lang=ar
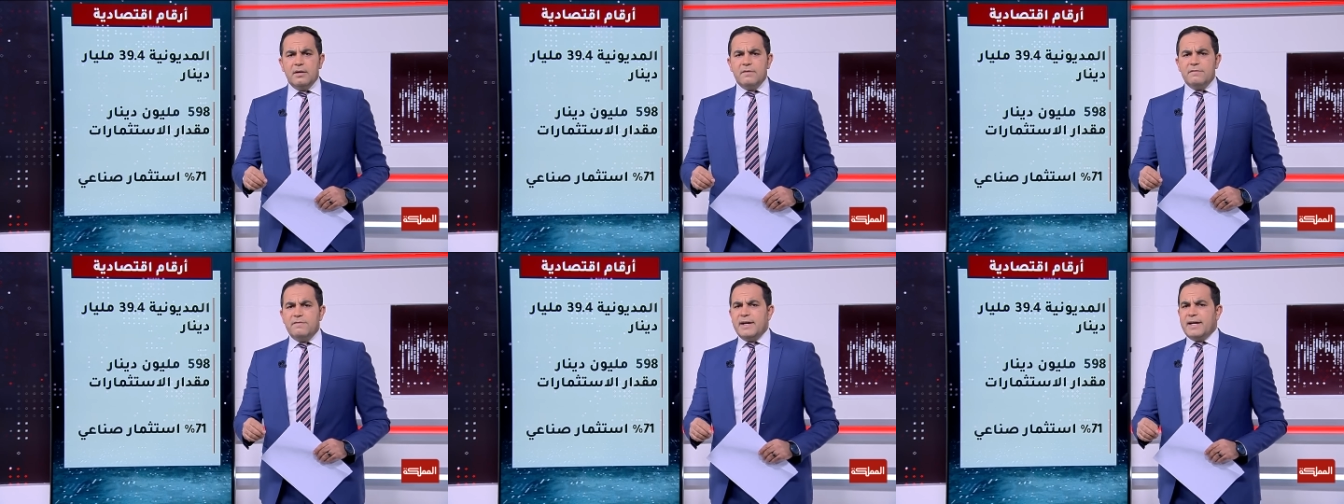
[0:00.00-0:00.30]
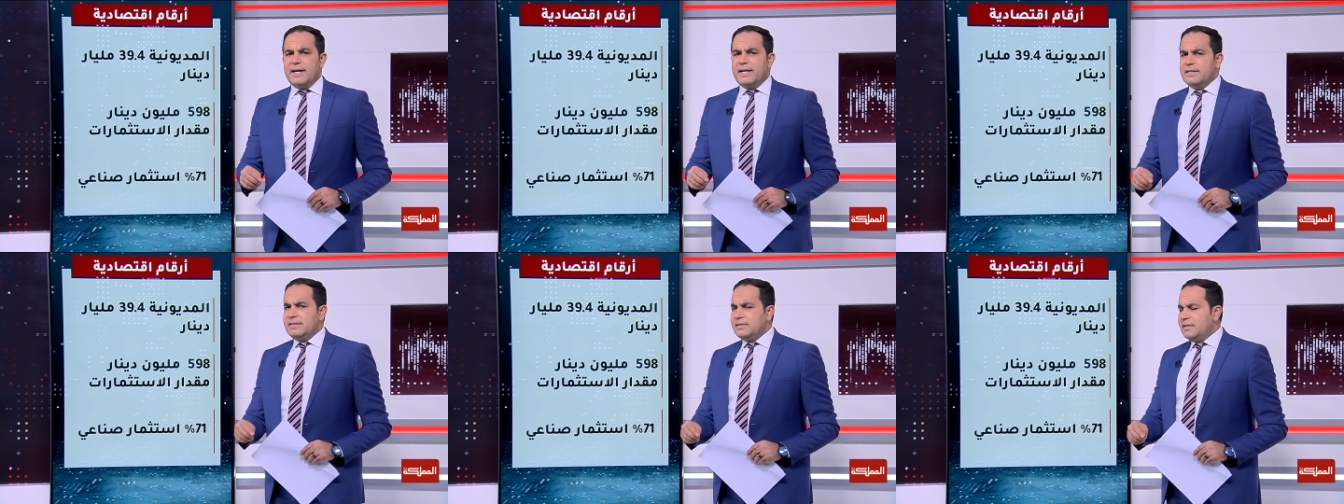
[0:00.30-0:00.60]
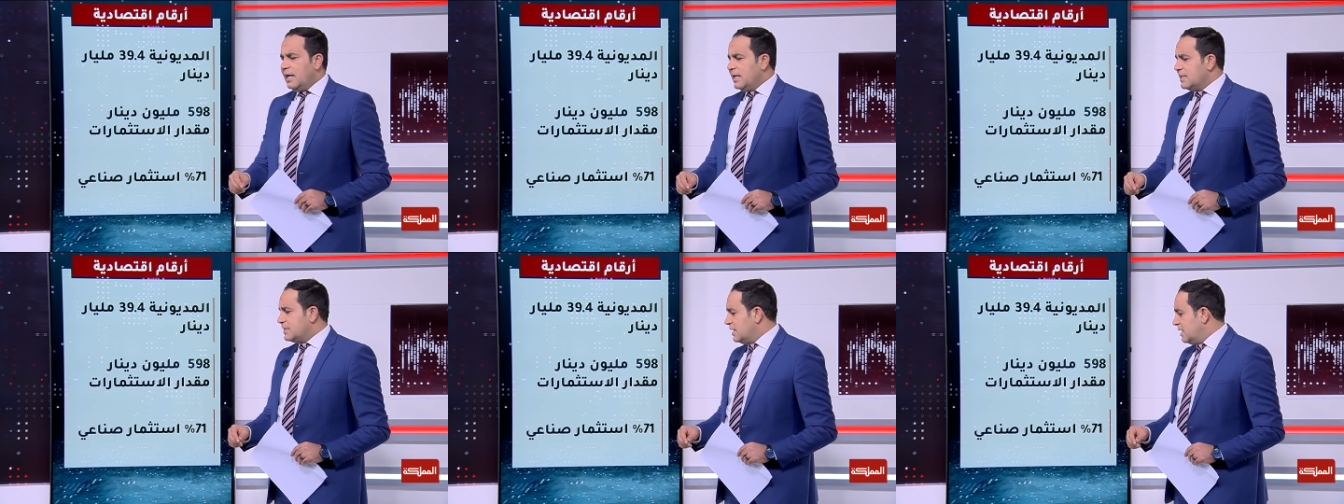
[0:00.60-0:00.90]
فقط
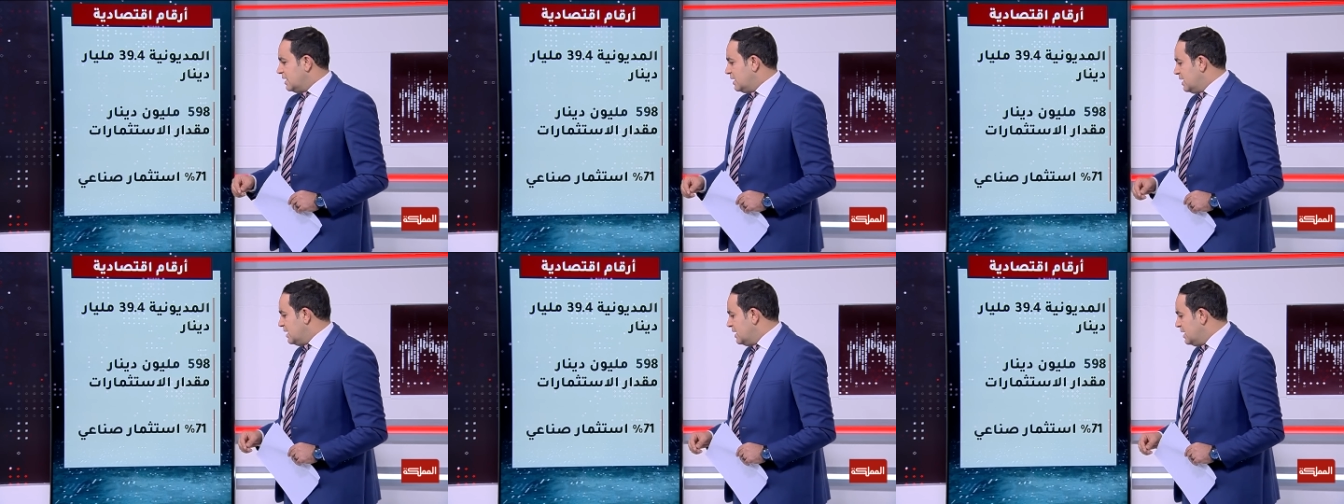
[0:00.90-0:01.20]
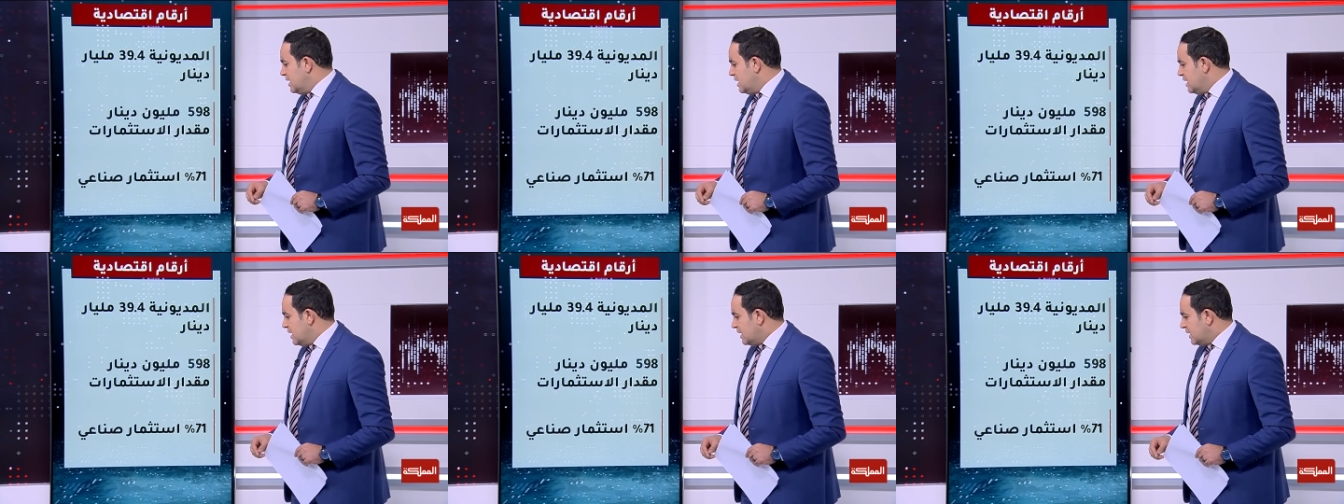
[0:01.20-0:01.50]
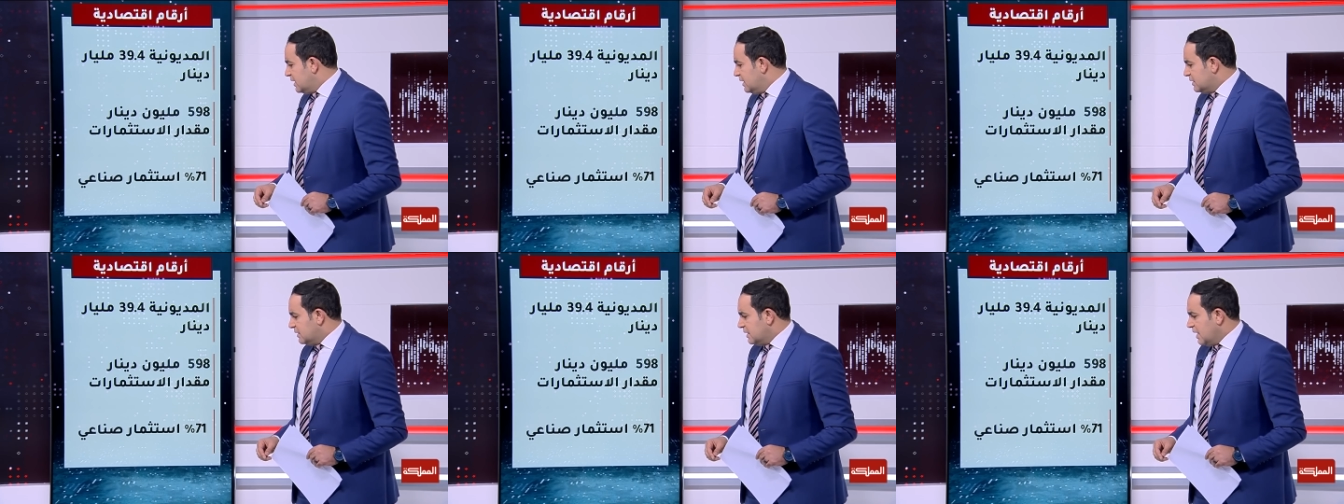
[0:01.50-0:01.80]
حصل
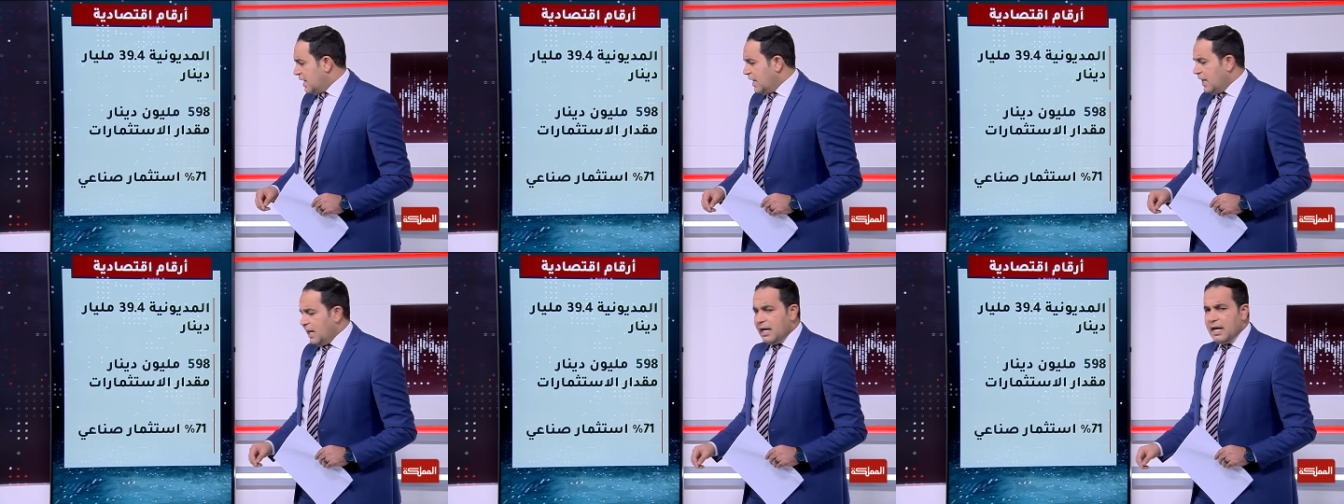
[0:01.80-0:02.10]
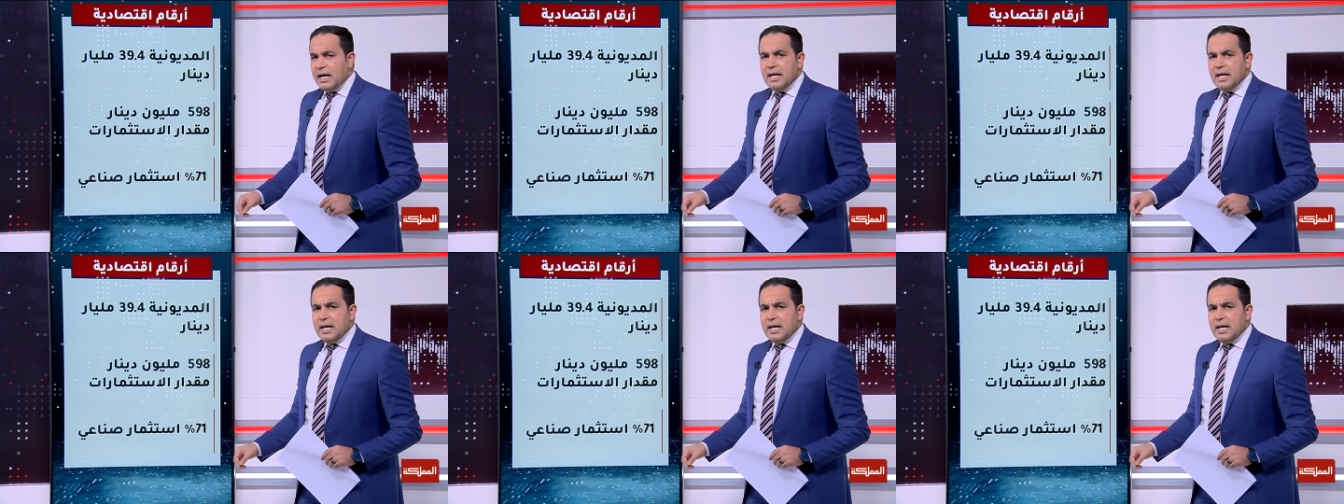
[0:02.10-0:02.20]
قطاع